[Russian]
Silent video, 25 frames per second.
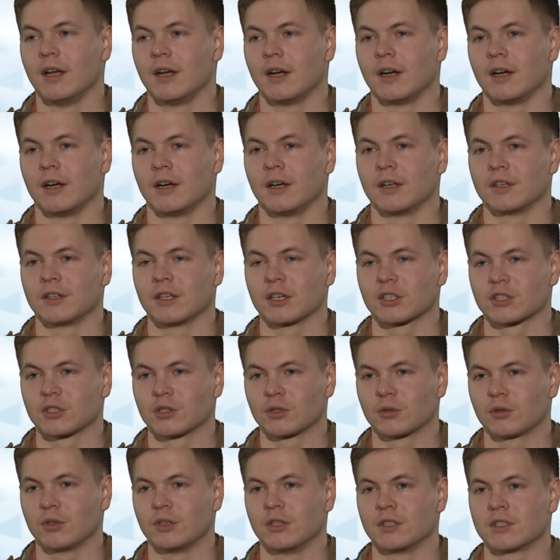Э, также
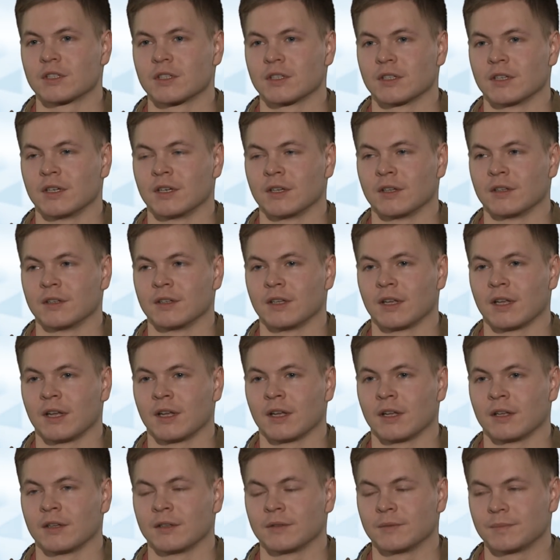находится
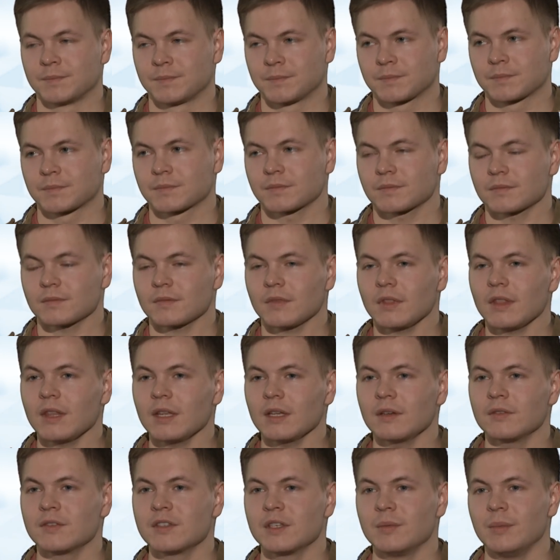на
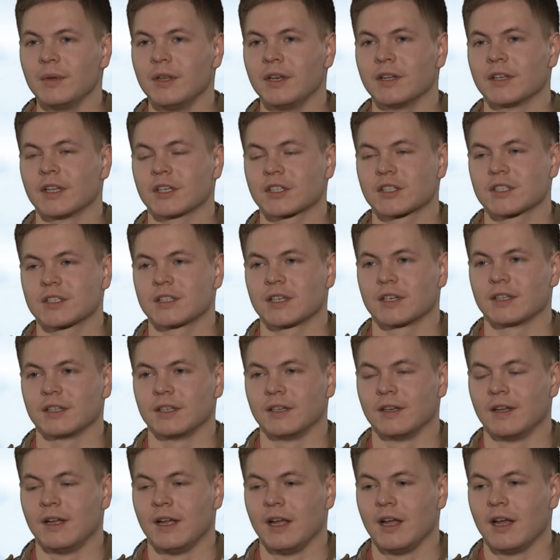в Сибири нашей
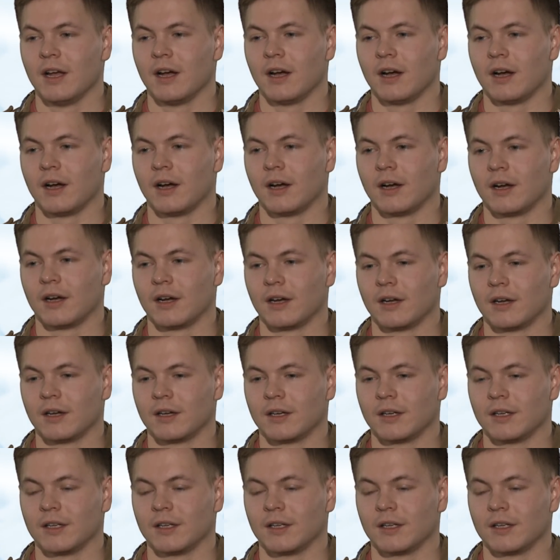страны. А,